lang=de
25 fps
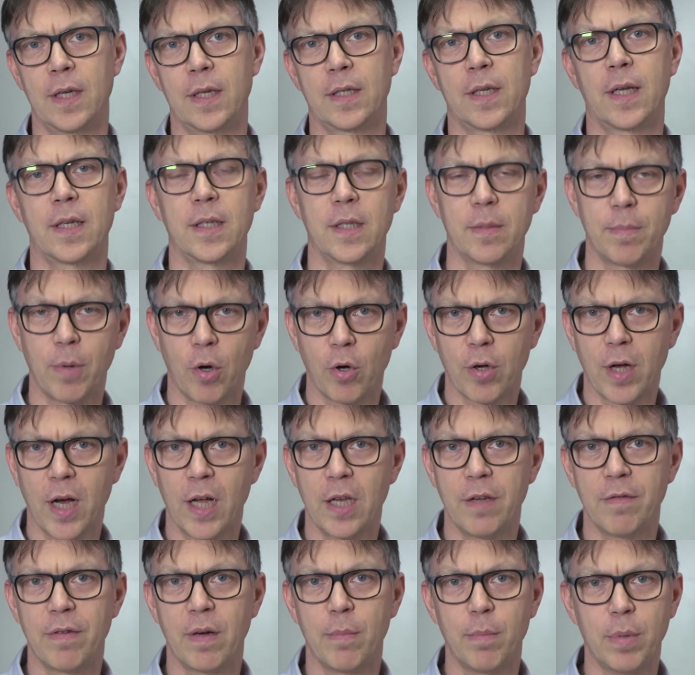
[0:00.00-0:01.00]
Das heißt, es braucht
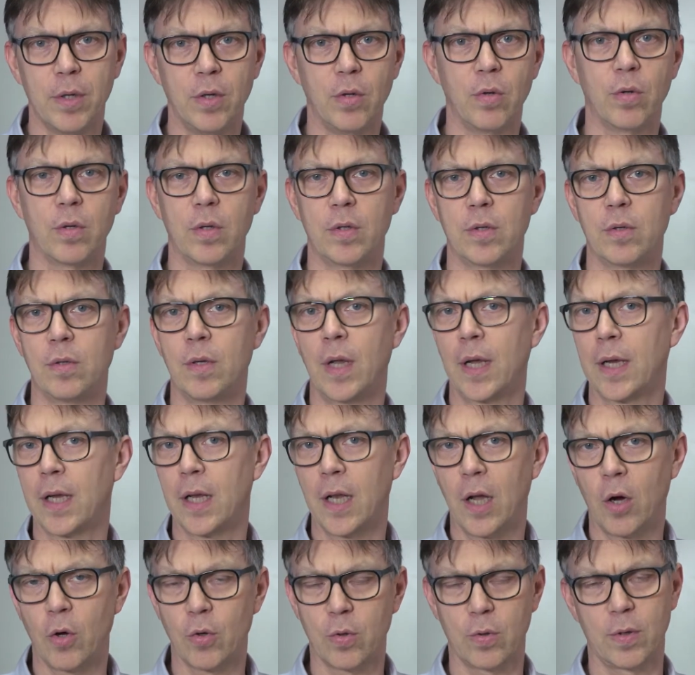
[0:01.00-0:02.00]
keine Verbindung zu einer
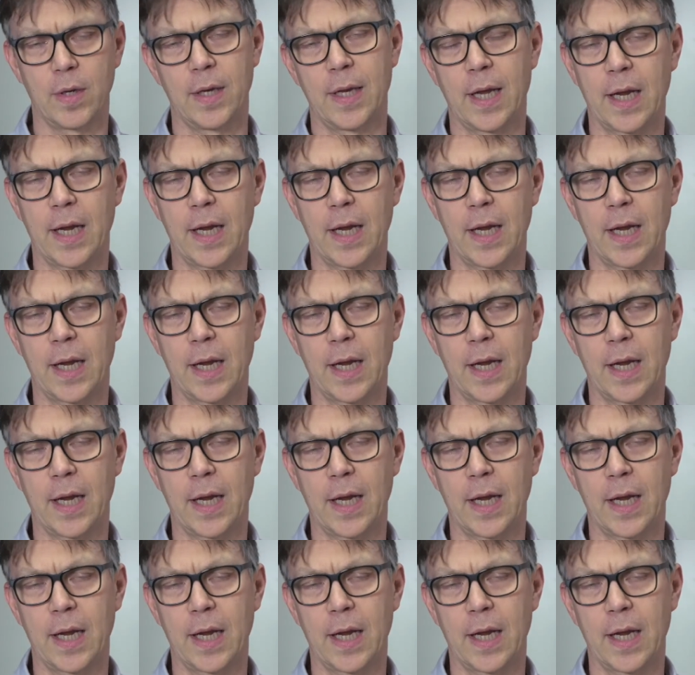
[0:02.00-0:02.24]
Cloud oder